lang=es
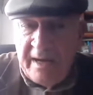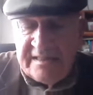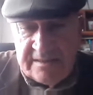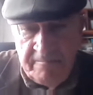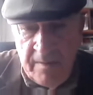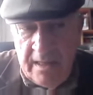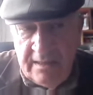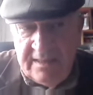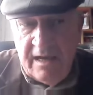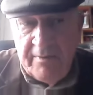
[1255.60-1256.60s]
países
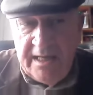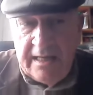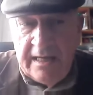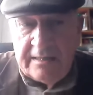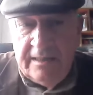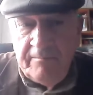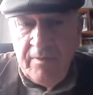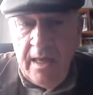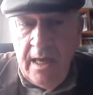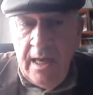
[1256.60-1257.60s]
de América Latina.
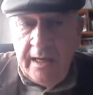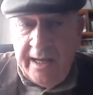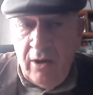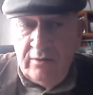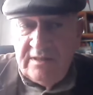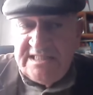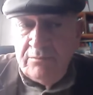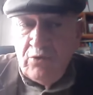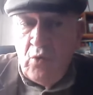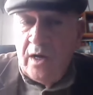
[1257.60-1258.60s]
Creo
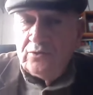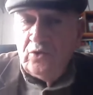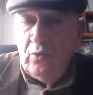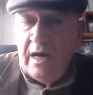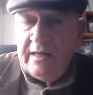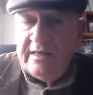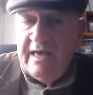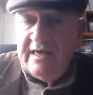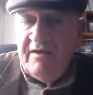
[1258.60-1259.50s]
en cuarto lugar que hay que